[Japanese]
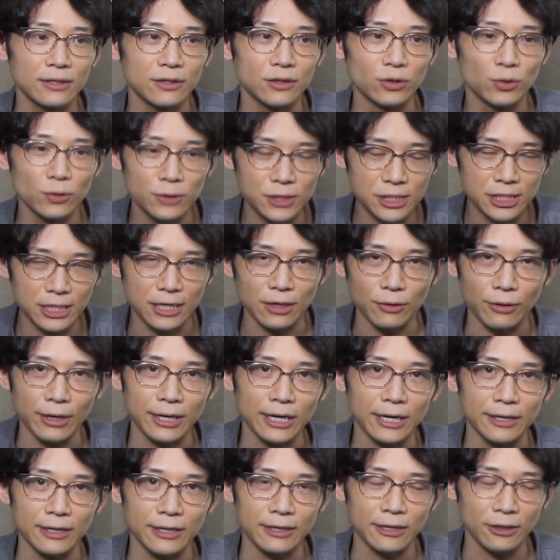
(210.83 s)
どっちかを
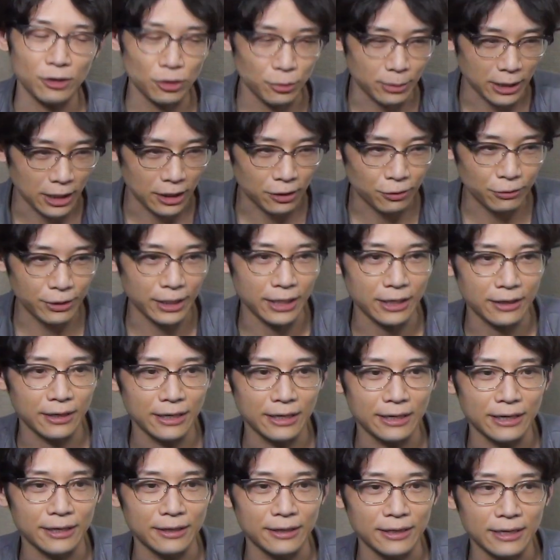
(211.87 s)
選んで例えば agree
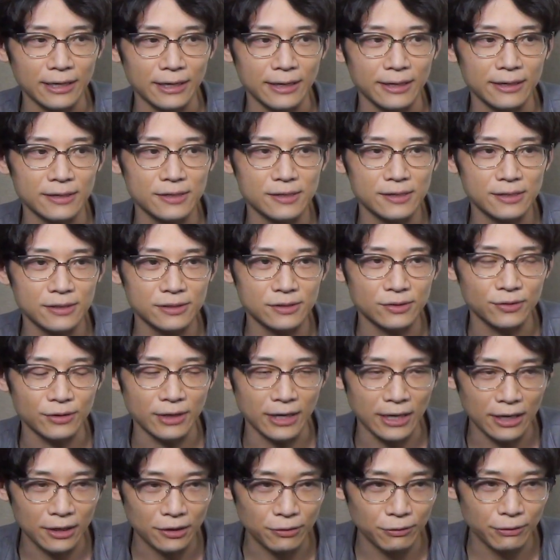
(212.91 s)
選んでそ
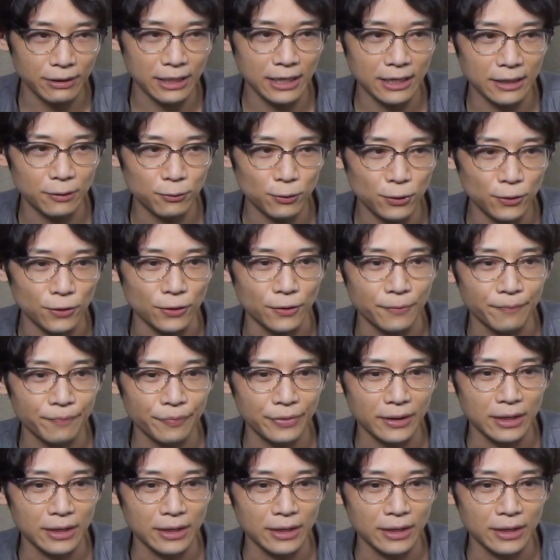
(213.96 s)
の agree を、